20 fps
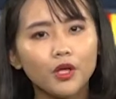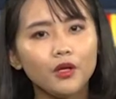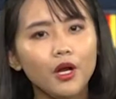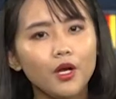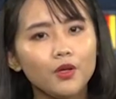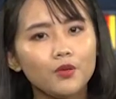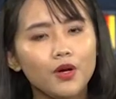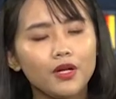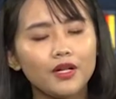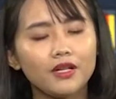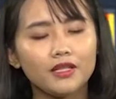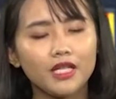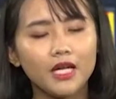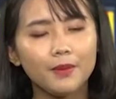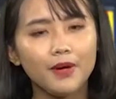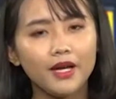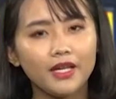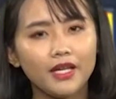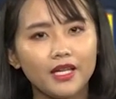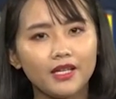tiêu lợi nhuận năm
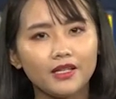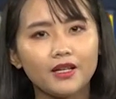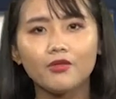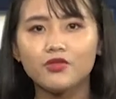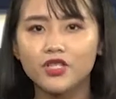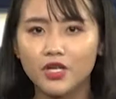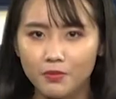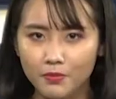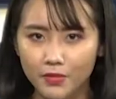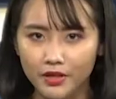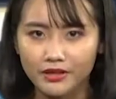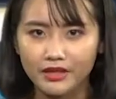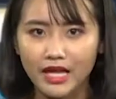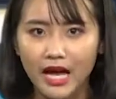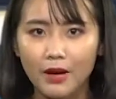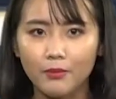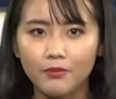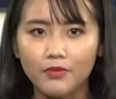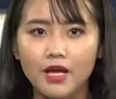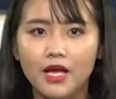
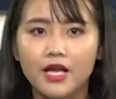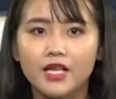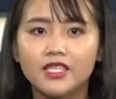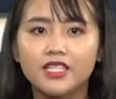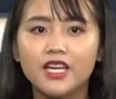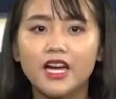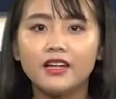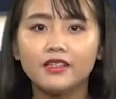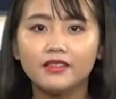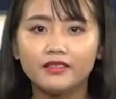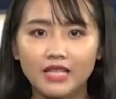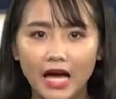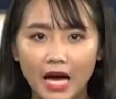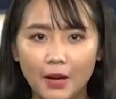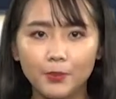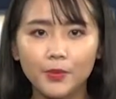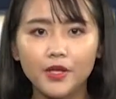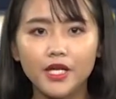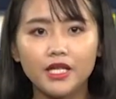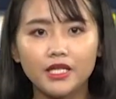2018 trên
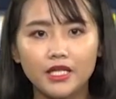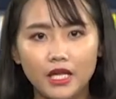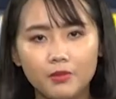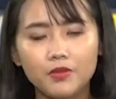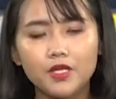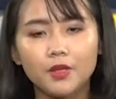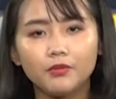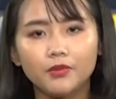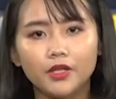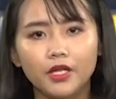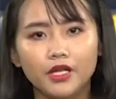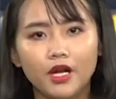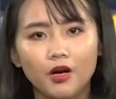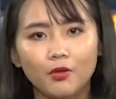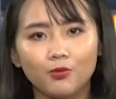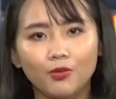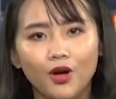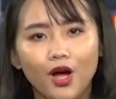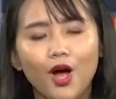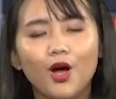8.500 tỷ
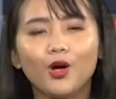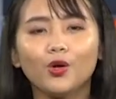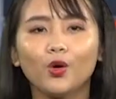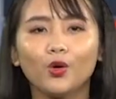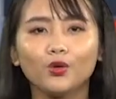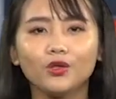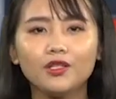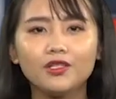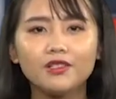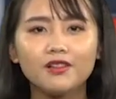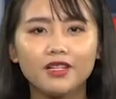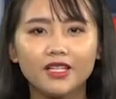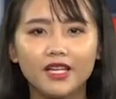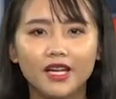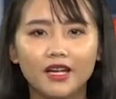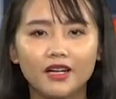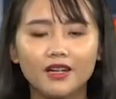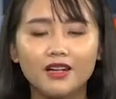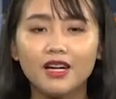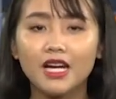đồng, cổ tức dự
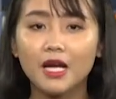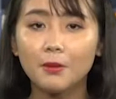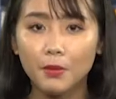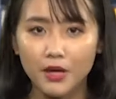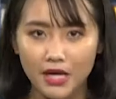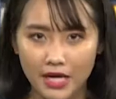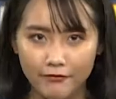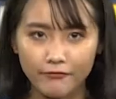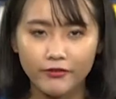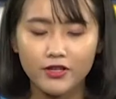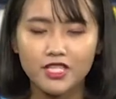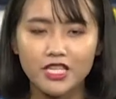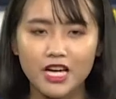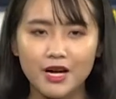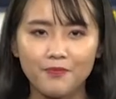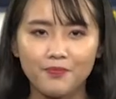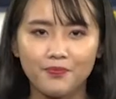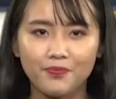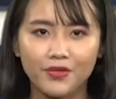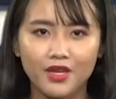kiến là 15%.
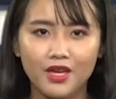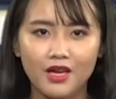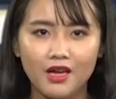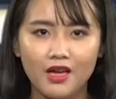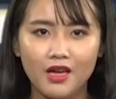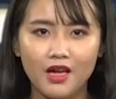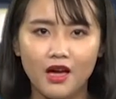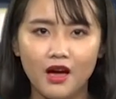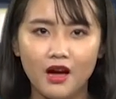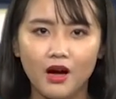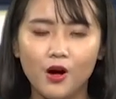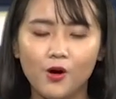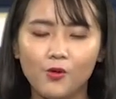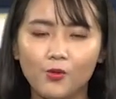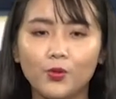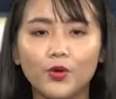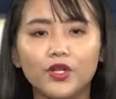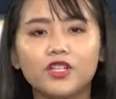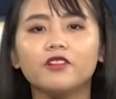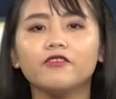Ông
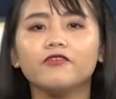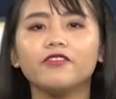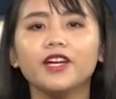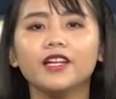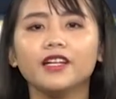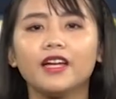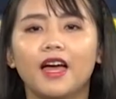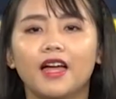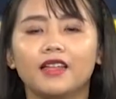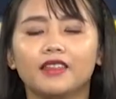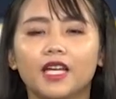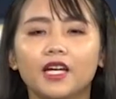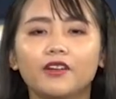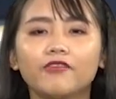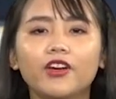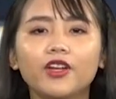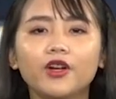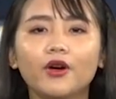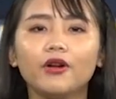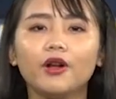Nguyễn Đức Vinh, thành
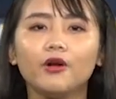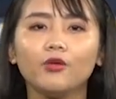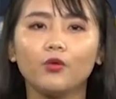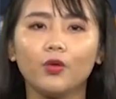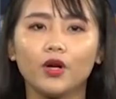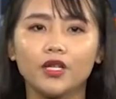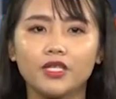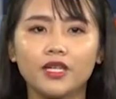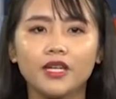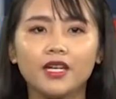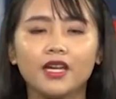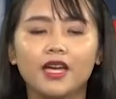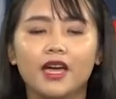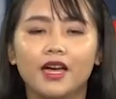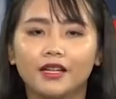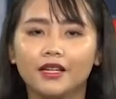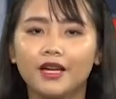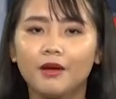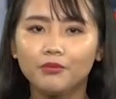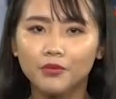viên Hội đồng Quản trị
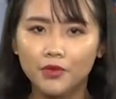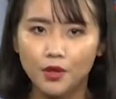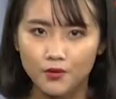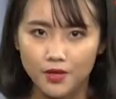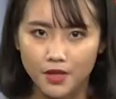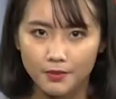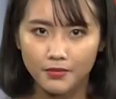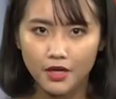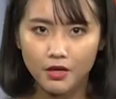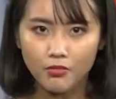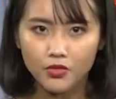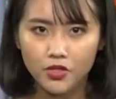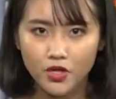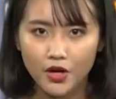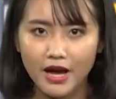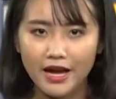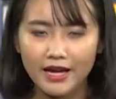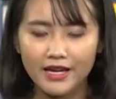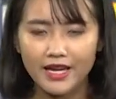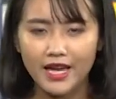kiêm Tổng Giám đốc cho
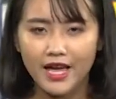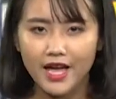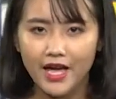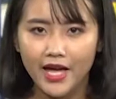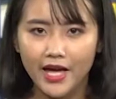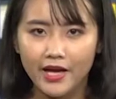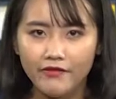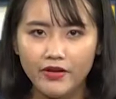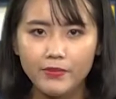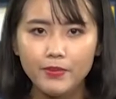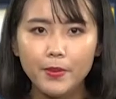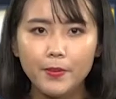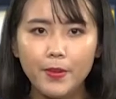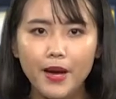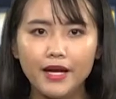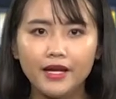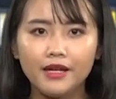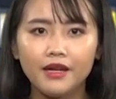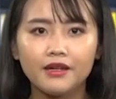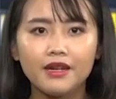hay,
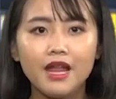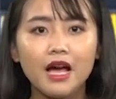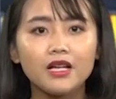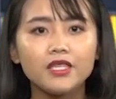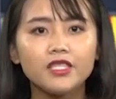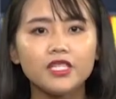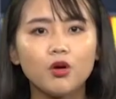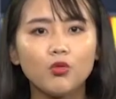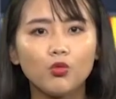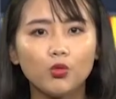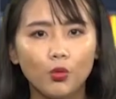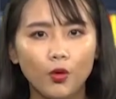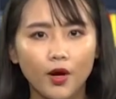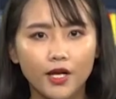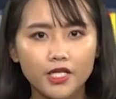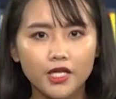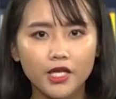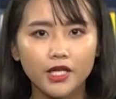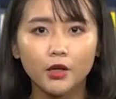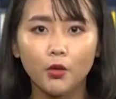VPBank đang trong quá
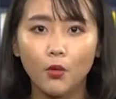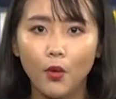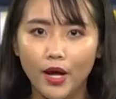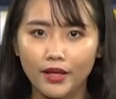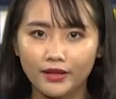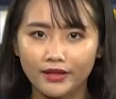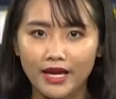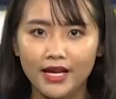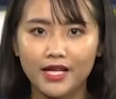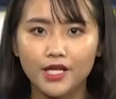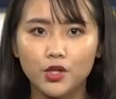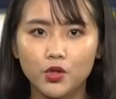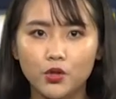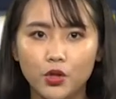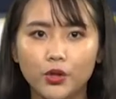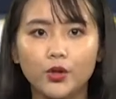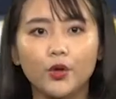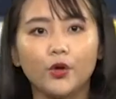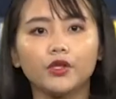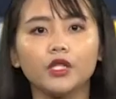trình hoàn thành
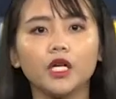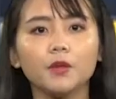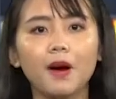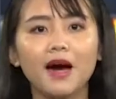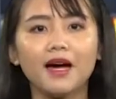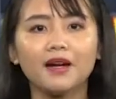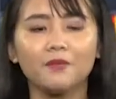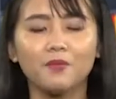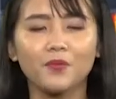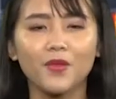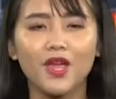chuyển đổi cơ bản,